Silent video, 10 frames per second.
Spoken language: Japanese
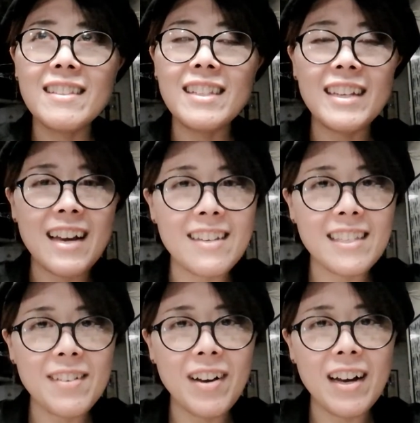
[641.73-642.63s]
に関
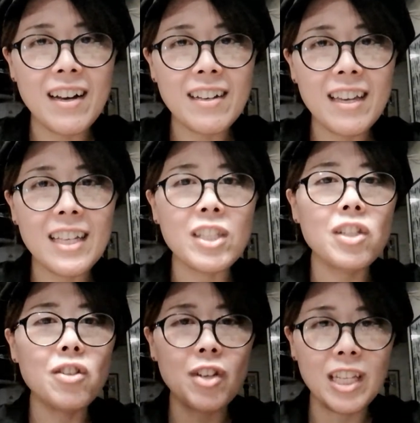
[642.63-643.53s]
しては、えー、
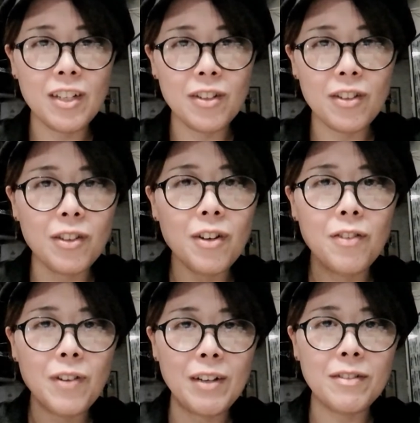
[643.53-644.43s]
2ドリンクと
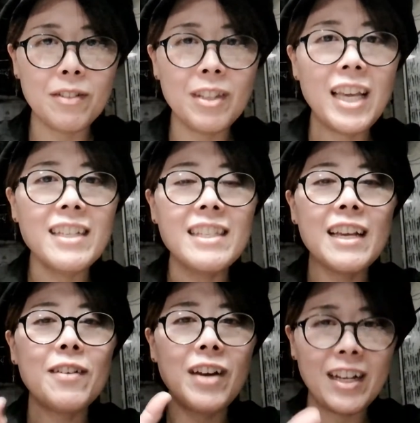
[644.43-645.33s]
1フードで
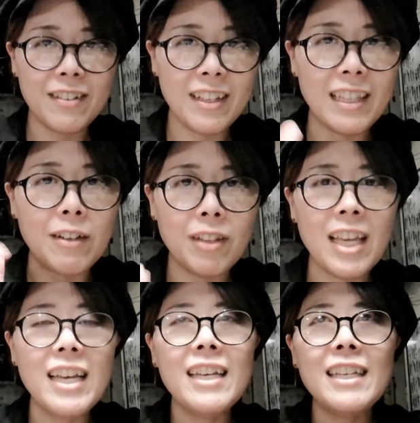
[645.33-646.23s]
1500円なの
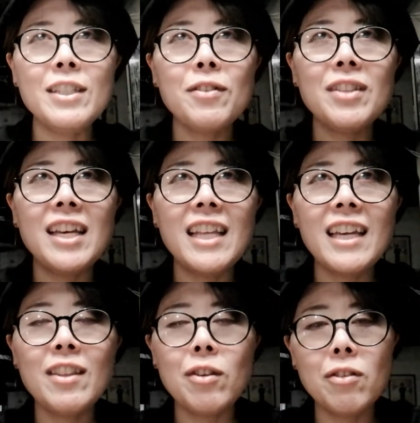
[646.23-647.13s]
で飲食代だ
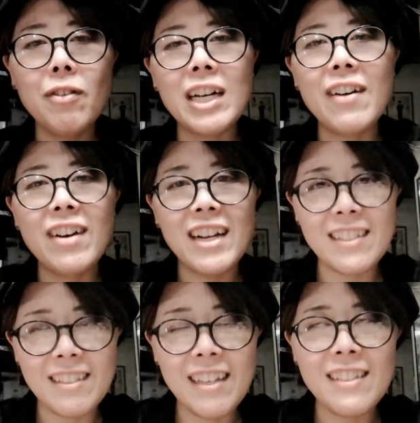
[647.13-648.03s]
けというのは変わら
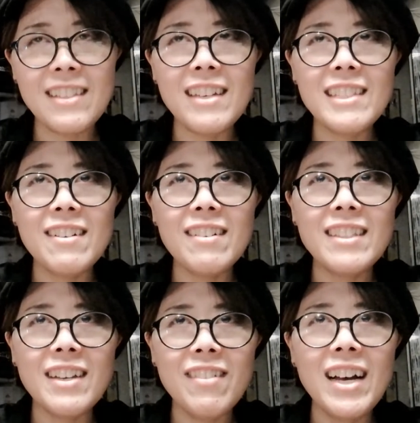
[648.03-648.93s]
ずで出演者の
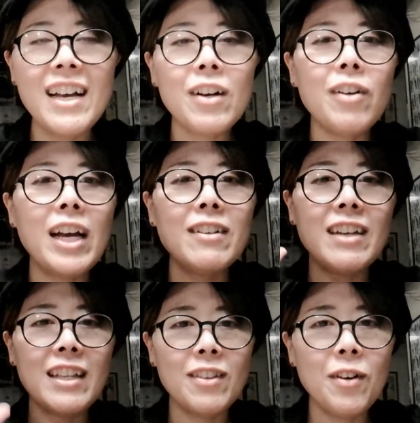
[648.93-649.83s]
方は
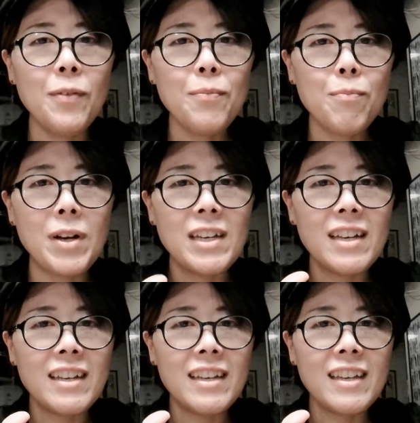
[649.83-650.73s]
500円の、
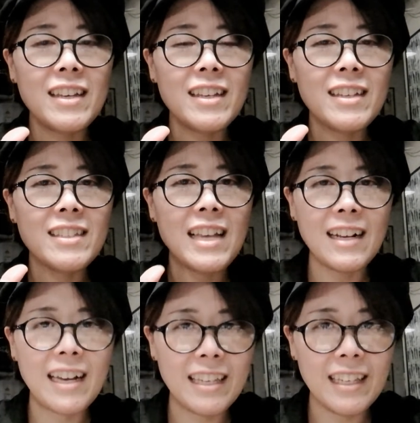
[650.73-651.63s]
まあえー、
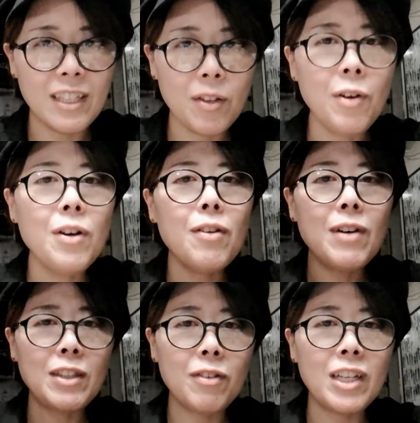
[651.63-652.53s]
参加費と
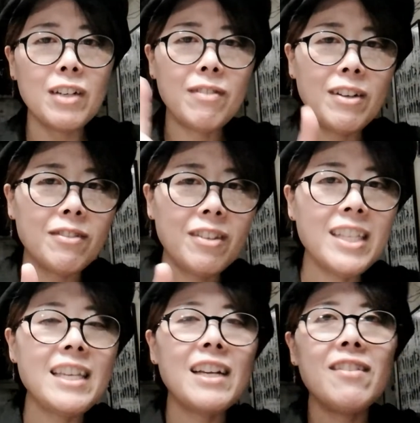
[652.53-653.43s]
1ドリンク1フードで
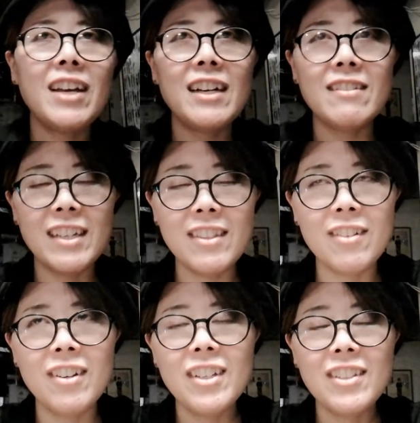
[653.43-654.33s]
1500円
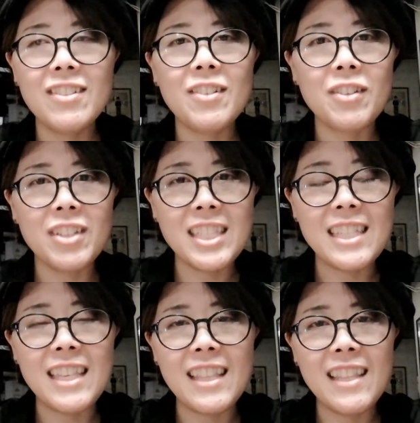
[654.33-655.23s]
ということに
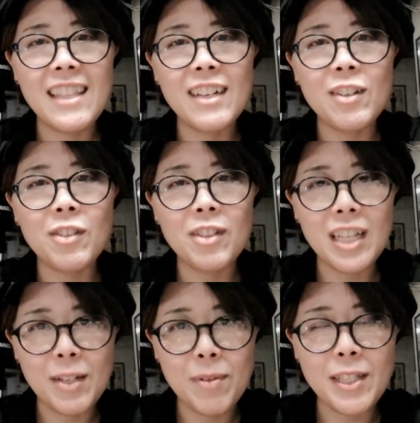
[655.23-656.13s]
させていただくことに
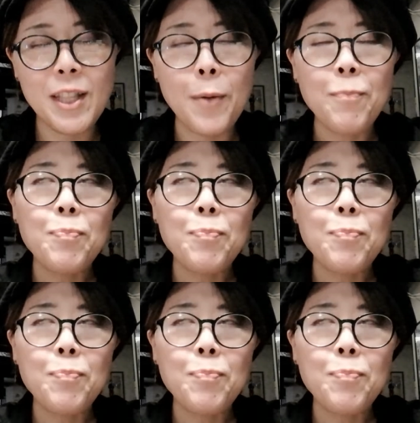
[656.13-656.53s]
なりました